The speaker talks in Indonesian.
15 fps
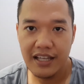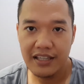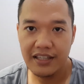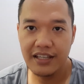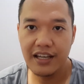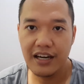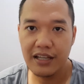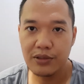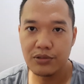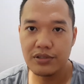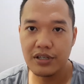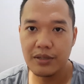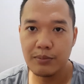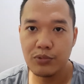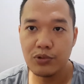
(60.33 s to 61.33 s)
300
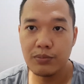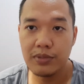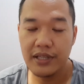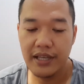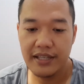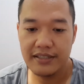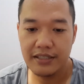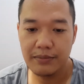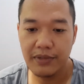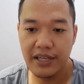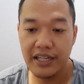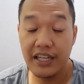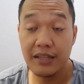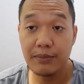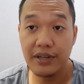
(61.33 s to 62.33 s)
ribu beli headset
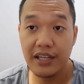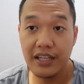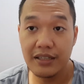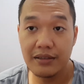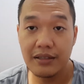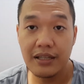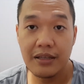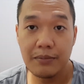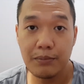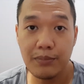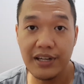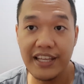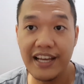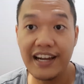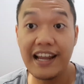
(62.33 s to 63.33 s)
beginian mendingin
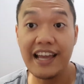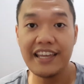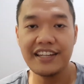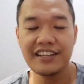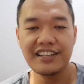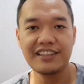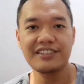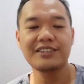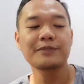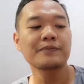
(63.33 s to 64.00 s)
beli yang lain gitu.